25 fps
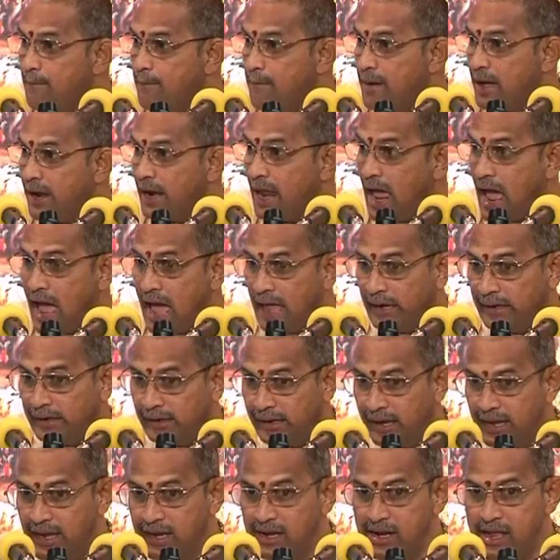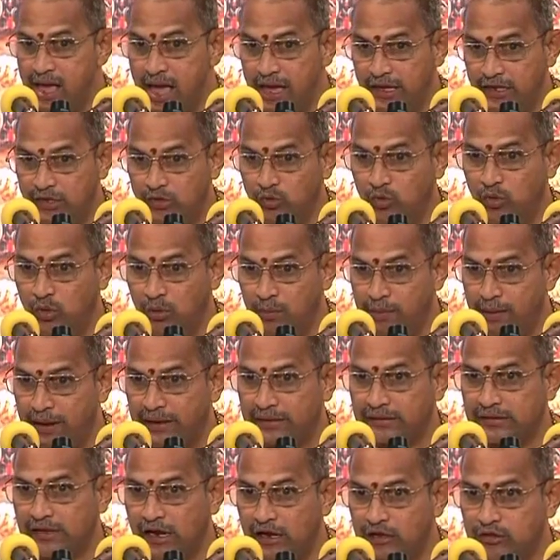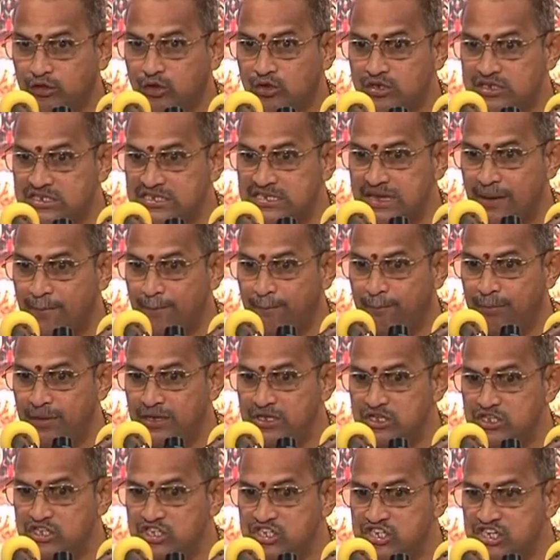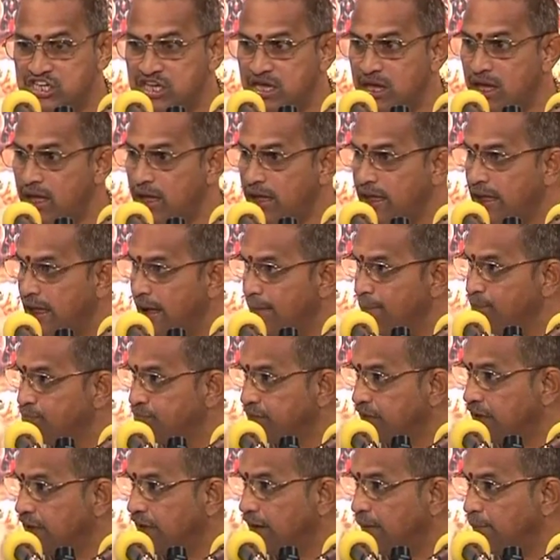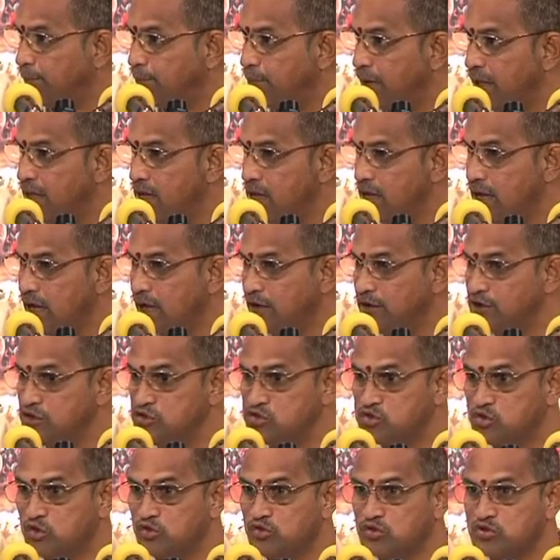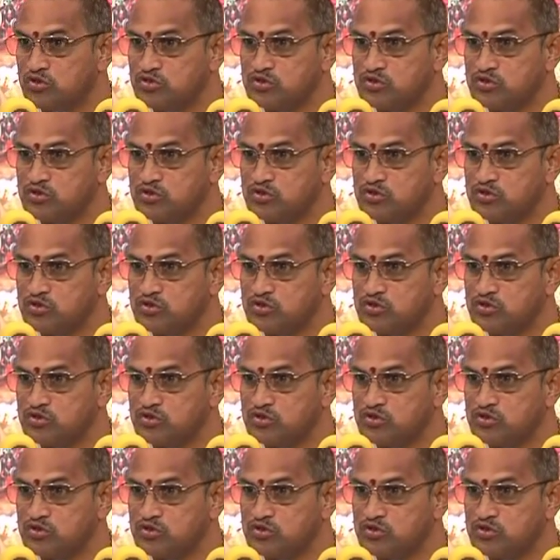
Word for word: మన అన్నయ్యని ఐదుగురు భర్తలతో చంపించి ఎంత నిర్భయంగా నించుందో